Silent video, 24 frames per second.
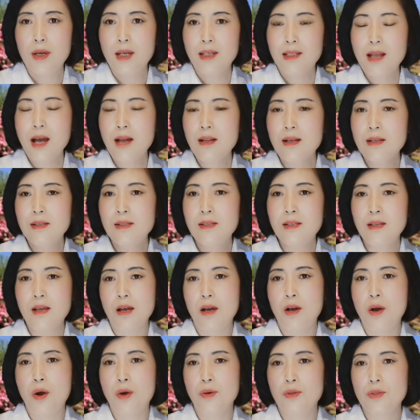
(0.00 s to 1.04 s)
他的借
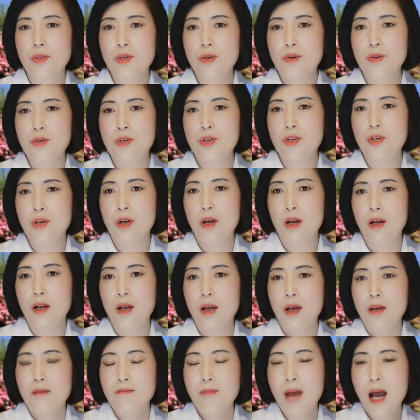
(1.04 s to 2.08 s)
口就是。
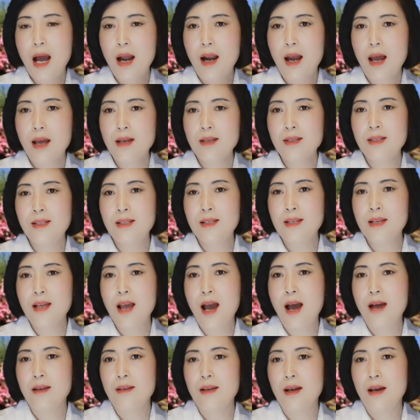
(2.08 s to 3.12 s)
马来西
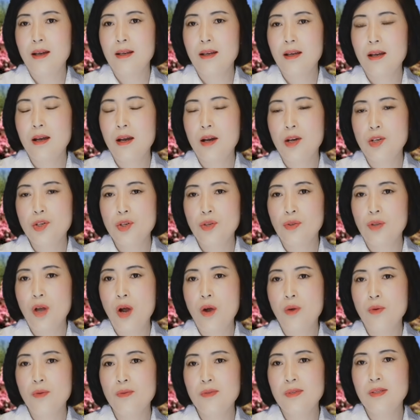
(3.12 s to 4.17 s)
亚的一个手
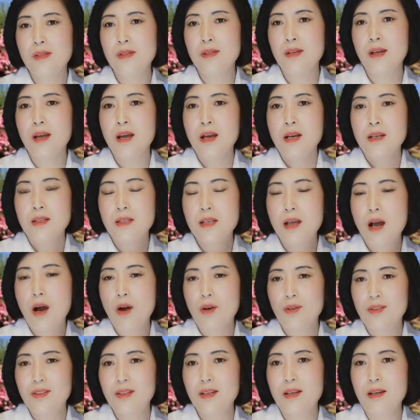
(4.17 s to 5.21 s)
套公司
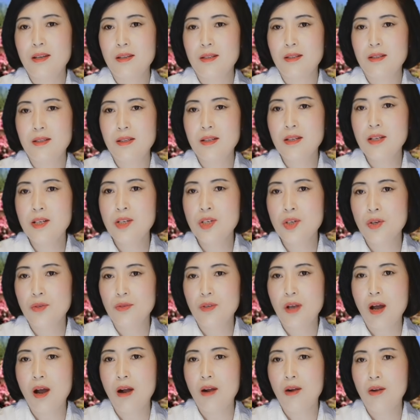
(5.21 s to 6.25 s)
叫顶级手
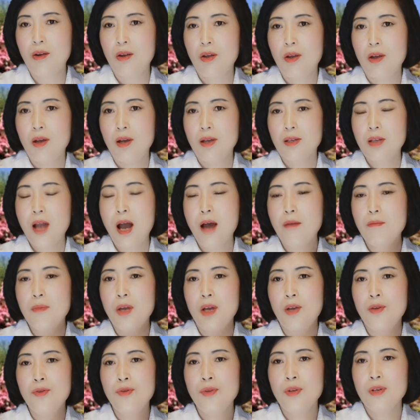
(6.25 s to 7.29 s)
套，他
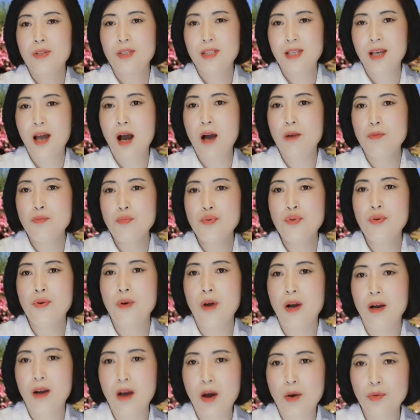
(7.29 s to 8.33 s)
们强
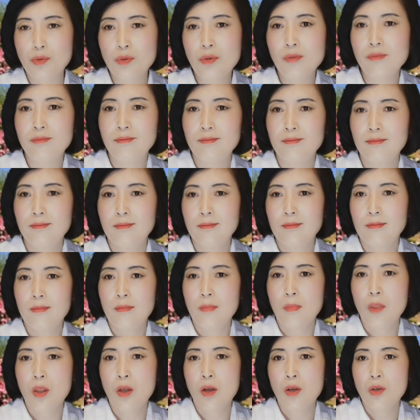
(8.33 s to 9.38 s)
迫劳动，
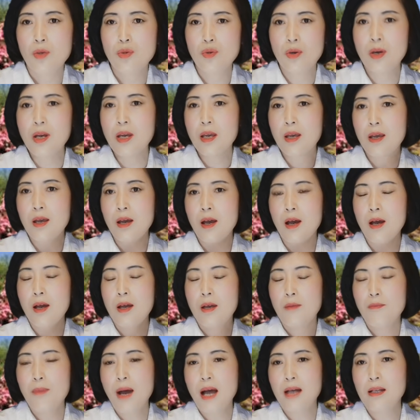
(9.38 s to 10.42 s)
所以
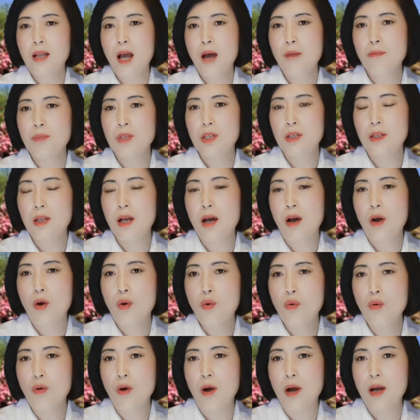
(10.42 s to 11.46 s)
把他们的
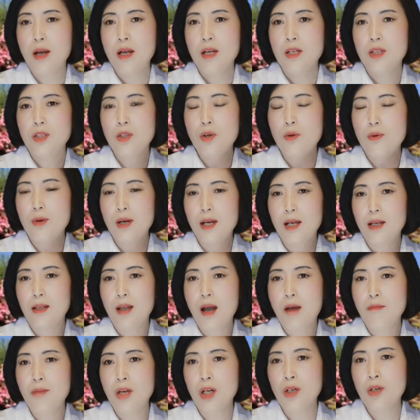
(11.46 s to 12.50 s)
货就给
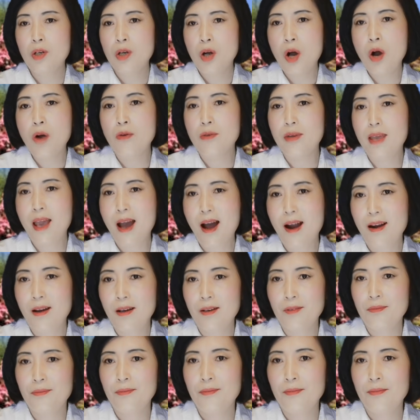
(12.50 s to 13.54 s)
他们扣押
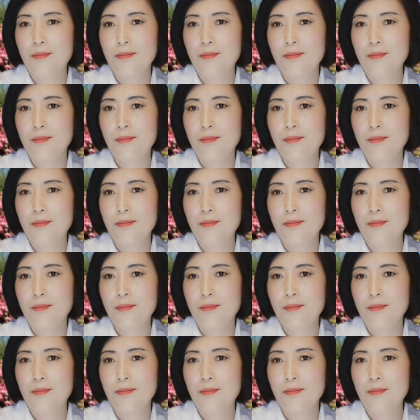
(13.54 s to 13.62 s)
了。